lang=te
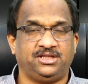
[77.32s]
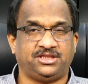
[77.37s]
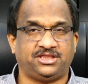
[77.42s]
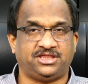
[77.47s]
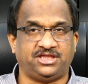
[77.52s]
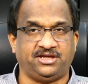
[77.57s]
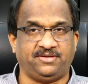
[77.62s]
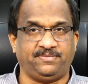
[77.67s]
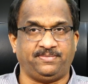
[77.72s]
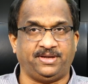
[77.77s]

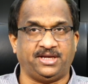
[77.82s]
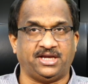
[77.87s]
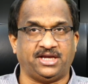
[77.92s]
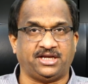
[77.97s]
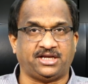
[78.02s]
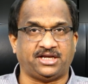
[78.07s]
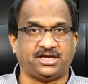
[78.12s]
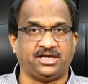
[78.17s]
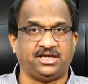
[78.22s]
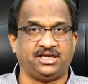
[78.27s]

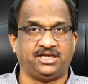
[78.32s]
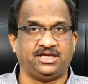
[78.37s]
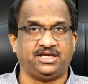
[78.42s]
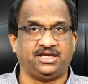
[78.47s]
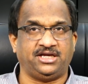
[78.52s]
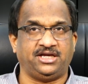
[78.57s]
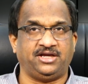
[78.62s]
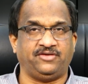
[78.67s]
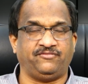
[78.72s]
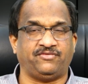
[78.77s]
సిబిఐకి
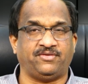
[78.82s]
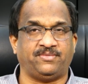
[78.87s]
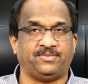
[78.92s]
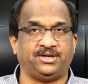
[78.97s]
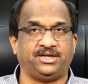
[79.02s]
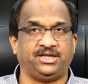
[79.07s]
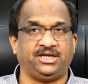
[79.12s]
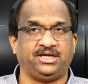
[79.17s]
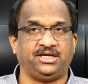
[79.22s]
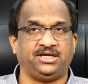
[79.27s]

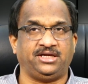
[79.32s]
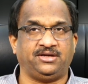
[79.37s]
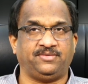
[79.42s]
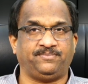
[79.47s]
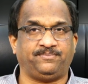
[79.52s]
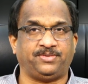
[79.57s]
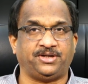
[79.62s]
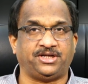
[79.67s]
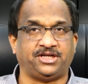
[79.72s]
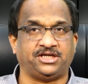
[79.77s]
ఇవ్వమని
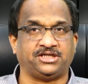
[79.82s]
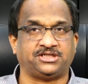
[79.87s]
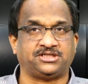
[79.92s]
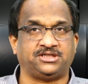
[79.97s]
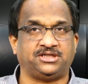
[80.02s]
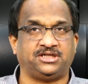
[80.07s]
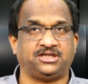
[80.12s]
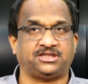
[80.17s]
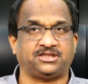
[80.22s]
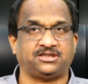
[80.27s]

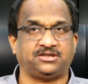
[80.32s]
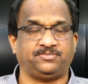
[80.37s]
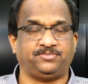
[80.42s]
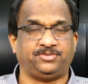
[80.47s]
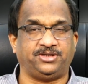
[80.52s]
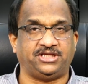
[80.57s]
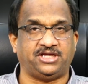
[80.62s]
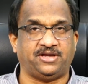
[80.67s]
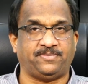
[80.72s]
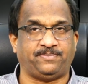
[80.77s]
పిటిషనర్
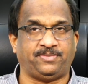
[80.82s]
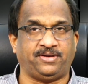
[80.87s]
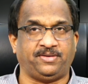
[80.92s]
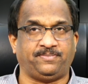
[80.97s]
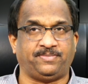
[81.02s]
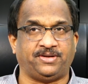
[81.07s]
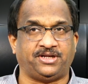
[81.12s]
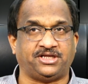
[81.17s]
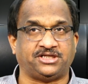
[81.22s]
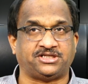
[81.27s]
బీజేపీ
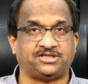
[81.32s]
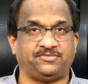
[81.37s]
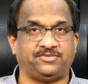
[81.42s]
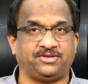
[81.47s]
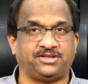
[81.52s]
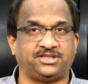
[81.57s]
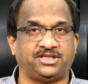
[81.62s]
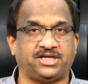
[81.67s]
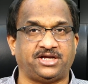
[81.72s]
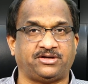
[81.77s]
పిటిషన్
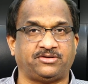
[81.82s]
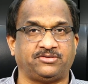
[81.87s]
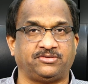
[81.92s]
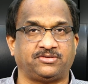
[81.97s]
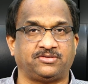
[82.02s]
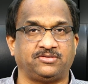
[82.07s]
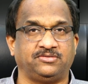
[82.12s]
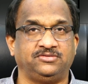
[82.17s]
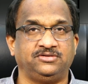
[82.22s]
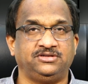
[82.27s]
వేసింది
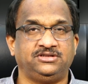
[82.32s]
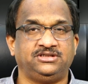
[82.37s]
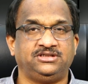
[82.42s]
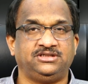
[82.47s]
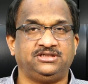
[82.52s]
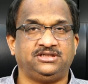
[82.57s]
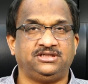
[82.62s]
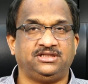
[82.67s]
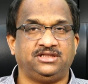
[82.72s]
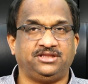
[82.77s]
హైకోర్టులో
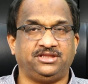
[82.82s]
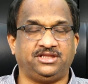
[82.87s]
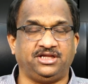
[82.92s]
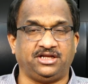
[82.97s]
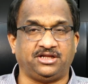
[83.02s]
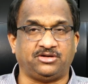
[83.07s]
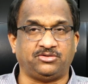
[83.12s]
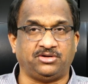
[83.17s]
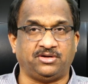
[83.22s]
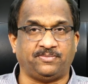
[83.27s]

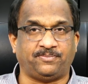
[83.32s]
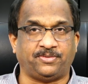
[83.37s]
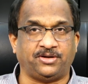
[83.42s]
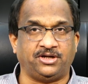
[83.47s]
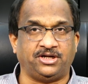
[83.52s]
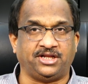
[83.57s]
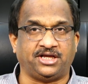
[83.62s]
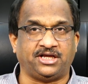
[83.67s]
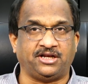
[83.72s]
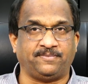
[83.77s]
దీనికి ఉన్న
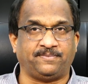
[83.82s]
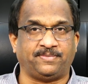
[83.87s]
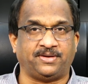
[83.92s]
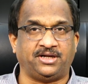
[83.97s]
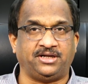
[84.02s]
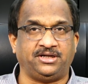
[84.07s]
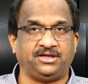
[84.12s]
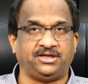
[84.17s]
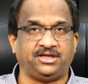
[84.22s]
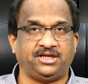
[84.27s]
పొలిటికల్
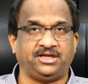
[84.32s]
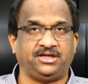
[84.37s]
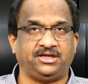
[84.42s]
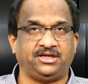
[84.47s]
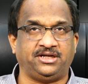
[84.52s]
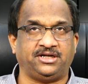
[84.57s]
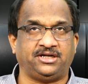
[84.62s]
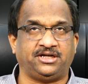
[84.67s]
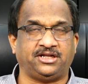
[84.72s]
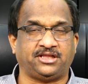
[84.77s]
పాయింట్
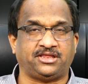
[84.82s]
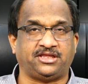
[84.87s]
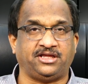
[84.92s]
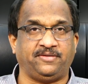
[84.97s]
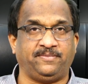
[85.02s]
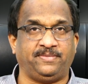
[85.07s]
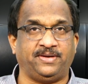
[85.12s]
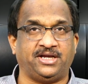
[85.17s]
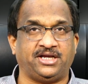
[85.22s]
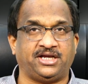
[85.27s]
ఏంటి అంటే
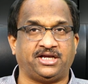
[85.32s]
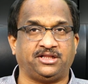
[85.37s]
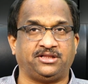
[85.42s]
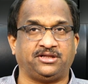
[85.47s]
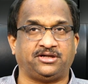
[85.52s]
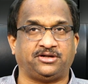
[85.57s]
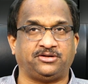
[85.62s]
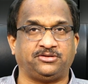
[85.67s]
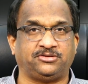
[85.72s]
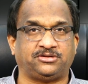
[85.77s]
సిబిఐకి
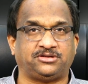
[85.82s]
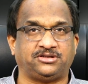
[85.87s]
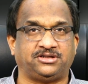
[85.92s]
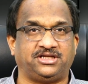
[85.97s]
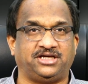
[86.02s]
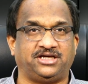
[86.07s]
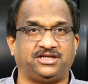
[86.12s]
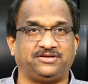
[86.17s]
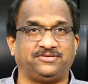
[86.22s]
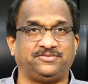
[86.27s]
ఎందుకు
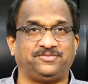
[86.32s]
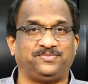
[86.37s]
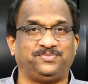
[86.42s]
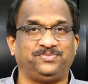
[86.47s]
అడుగుతున్నారు